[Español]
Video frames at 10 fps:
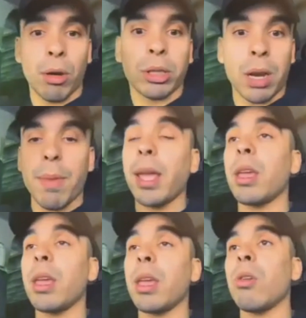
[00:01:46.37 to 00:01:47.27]
al menos en
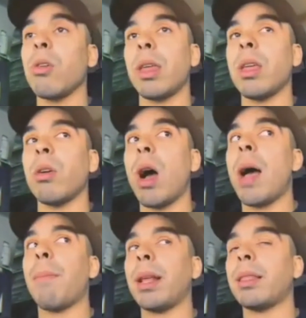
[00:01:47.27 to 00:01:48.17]
México, que dijo,
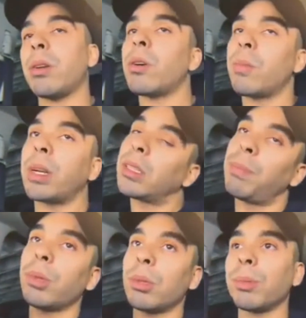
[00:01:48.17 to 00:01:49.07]
ah, espérate, no, como que este
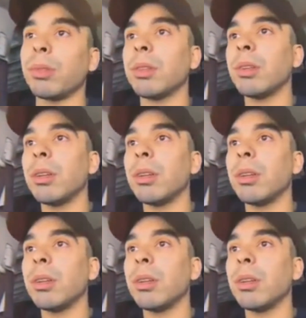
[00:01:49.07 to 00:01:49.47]
puto, pues,